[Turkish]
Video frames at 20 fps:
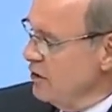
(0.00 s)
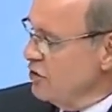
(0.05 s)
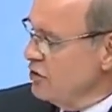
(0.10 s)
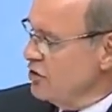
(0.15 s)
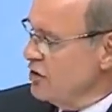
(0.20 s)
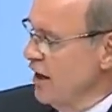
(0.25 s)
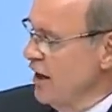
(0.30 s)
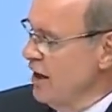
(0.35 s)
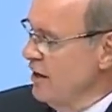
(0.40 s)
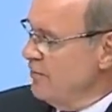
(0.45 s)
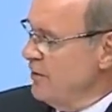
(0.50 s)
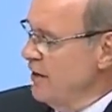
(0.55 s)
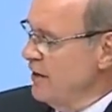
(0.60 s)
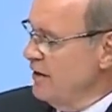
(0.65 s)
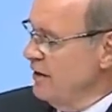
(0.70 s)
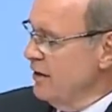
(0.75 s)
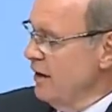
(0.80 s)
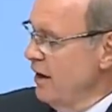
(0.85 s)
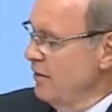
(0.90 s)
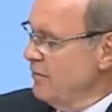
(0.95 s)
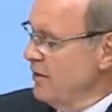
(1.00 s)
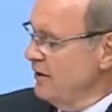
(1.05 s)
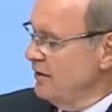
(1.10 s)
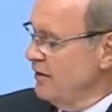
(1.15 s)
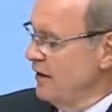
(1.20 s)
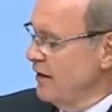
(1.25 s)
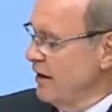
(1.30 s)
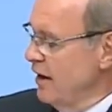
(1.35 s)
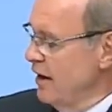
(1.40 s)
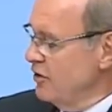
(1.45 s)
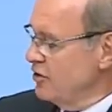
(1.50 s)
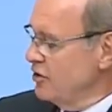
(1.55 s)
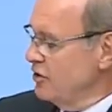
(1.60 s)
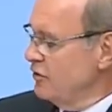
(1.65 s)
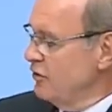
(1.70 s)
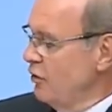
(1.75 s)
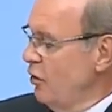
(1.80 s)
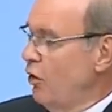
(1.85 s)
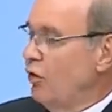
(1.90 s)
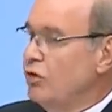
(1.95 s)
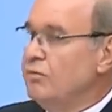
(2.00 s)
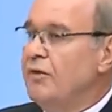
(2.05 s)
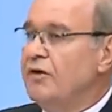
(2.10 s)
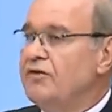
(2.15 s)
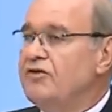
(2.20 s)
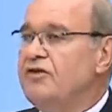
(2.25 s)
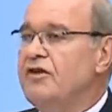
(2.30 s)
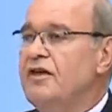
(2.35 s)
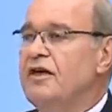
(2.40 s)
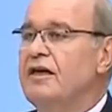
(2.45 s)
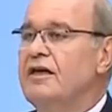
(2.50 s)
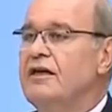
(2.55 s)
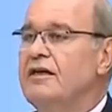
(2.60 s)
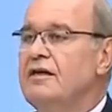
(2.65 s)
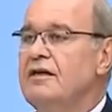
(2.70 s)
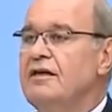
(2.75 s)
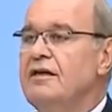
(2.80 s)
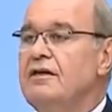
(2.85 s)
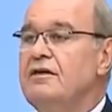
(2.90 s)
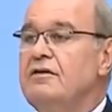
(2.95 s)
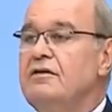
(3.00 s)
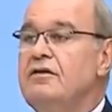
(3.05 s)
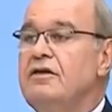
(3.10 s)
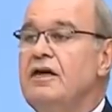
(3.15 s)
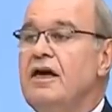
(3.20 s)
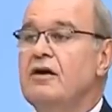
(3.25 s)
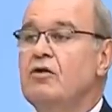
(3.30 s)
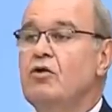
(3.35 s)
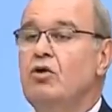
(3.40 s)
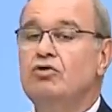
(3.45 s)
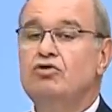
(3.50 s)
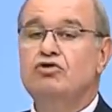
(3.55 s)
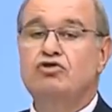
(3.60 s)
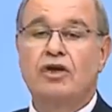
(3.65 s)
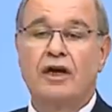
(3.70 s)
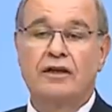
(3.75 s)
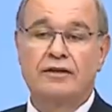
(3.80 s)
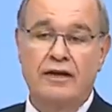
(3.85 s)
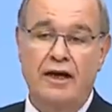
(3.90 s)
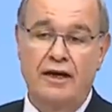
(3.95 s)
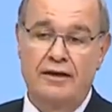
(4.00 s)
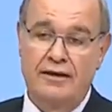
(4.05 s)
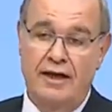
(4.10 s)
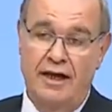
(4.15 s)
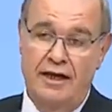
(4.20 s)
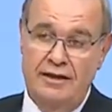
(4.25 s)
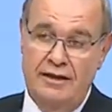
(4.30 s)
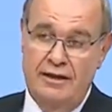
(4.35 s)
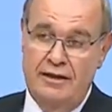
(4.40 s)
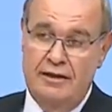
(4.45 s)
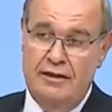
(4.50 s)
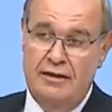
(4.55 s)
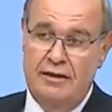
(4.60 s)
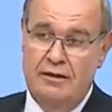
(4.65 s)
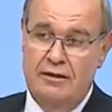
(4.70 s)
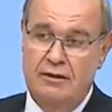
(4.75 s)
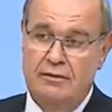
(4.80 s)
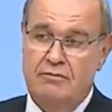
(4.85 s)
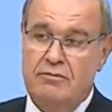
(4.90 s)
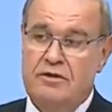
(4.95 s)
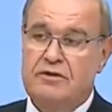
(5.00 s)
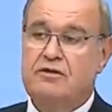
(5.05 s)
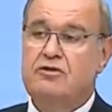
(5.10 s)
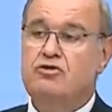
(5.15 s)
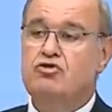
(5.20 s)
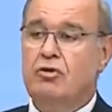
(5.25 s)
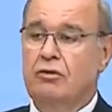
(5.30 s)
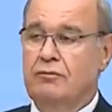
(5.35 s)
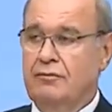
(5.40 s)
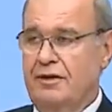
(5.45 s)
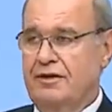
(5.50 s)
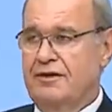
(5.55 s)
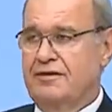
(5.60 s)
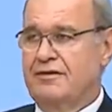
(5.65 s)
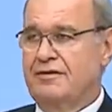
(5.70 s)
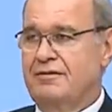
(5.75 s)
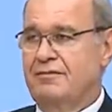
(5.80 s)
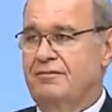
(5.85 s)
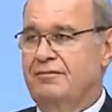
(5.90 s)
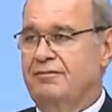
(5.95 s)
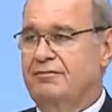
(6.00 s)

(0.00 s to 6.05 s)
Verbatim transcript: CHP'nin ABD karşıtı olması diye konuşanlardan biz hiç olmayız.